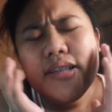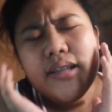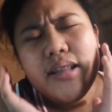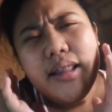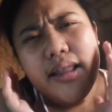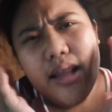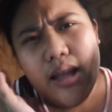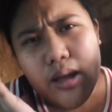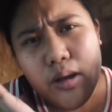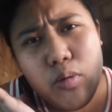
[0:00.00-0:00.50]

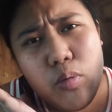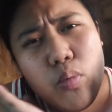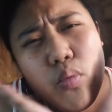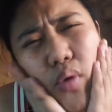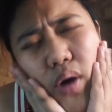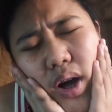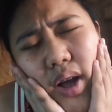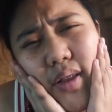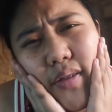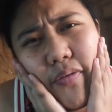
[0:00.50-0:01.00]
Like,
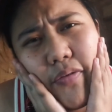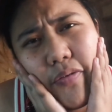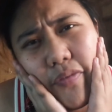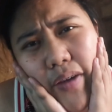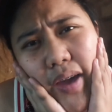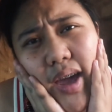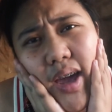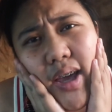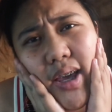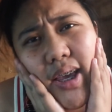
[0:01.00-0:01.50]
what,
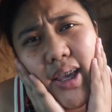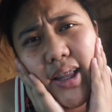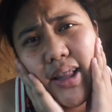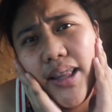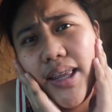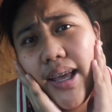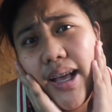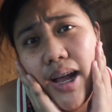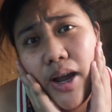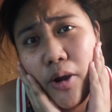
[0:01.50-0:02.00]
thing
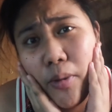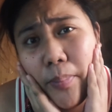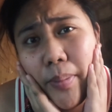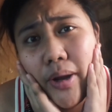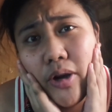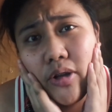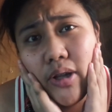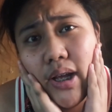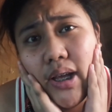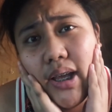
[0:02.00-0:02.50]
Hindi kayo
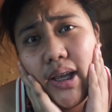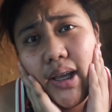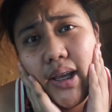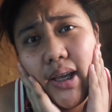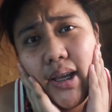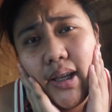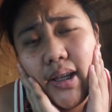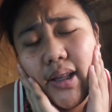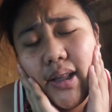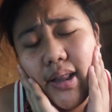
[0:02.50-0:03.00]
pero
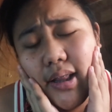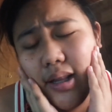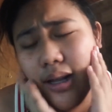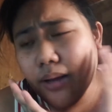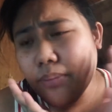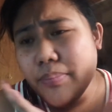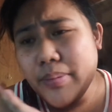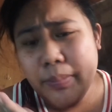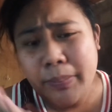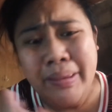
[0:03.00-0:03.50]
nagigi
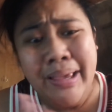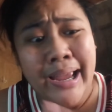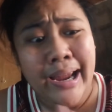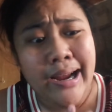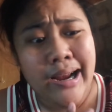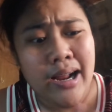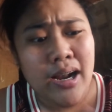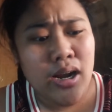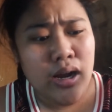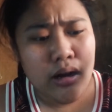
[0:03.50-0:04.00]

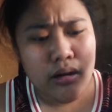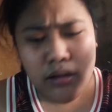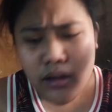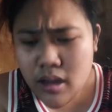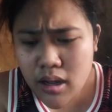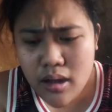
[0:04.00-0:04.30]
nagbibigay ka ng